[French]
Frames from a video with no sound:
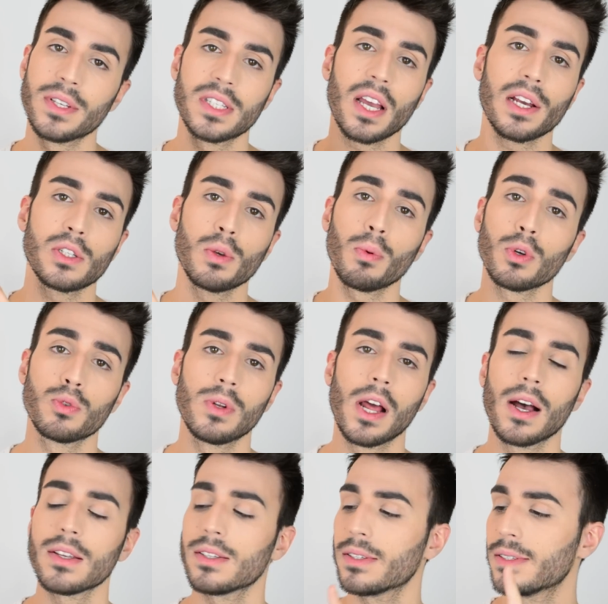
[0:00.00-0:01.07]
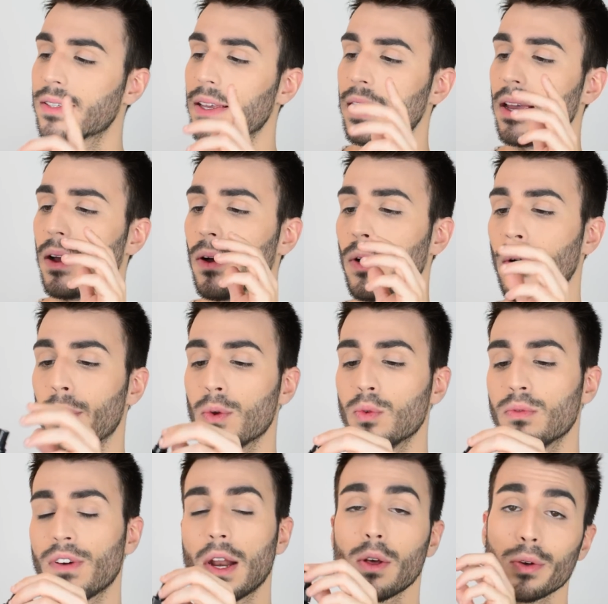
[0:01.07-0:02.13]
plaisir avec ce produit là c'est euh,
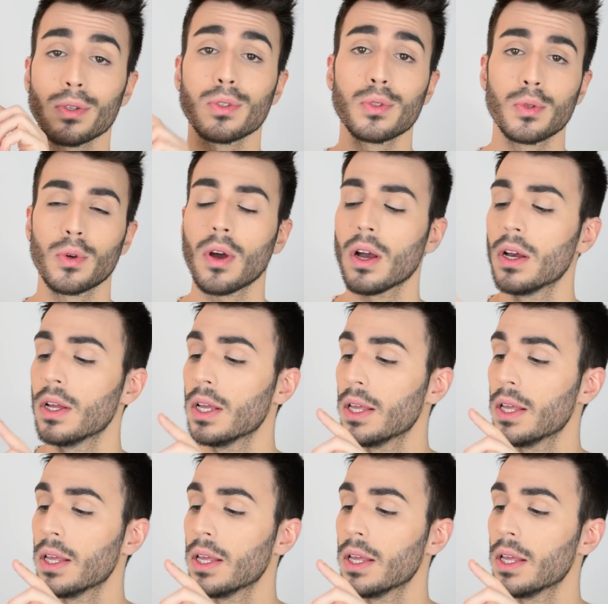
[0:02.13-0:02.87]
une valeur sûre